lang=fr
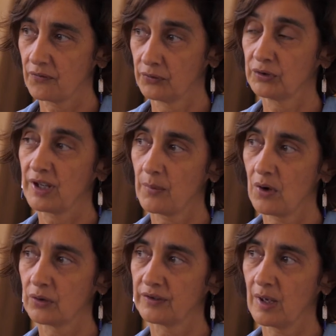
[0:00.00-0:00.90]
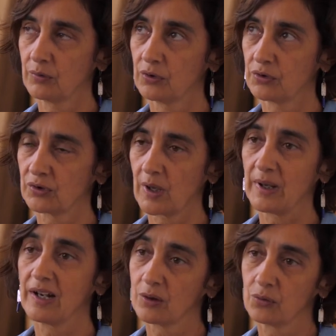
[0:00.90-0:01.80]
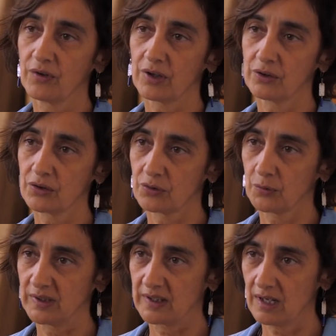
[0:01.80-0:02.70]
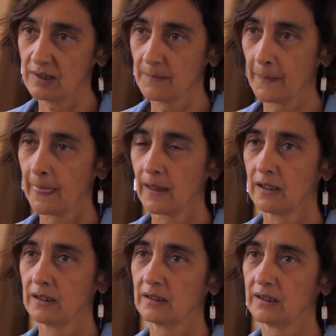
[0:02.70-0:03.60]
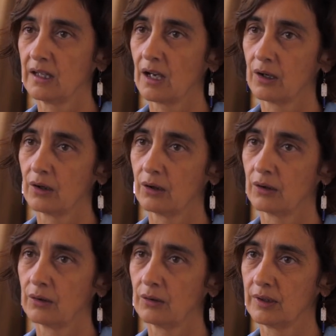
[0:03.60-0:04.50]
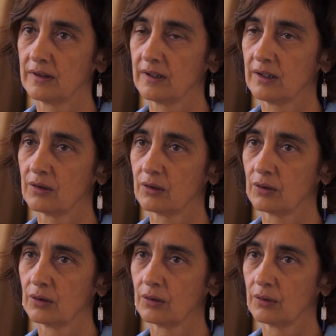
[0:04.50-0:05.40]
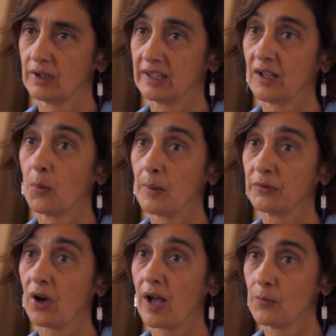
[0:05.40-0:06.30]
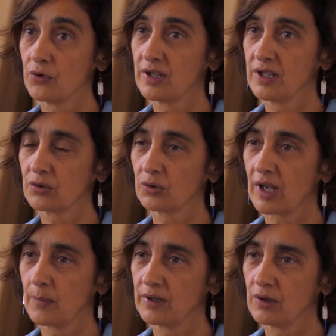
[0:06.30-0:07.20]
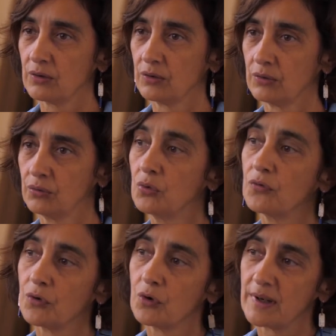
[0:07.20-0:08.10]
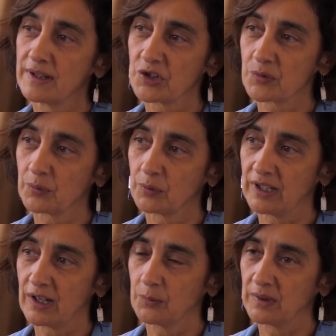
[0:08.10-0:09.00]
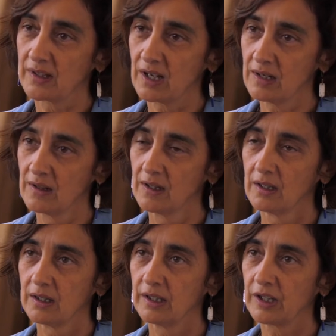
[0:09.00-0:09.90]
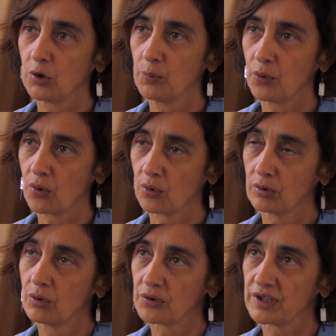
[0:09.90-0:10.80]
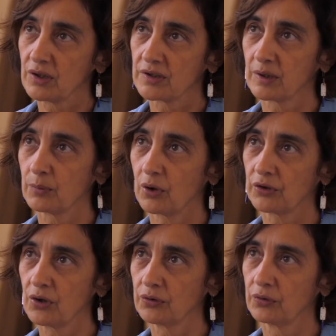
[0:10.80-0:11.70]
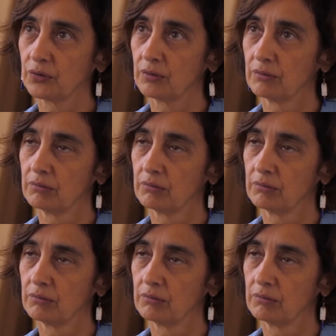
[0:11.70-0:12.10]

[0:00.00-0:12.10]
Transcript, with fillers: notamment en termes de ce qu'on appelle la gouvernance de l'hôpital qui a euh, été euh, et qui a en même temps amené ce qu'on a appelé le nouveau management public à l'hôpital et qui a eu pour conséquence importante de,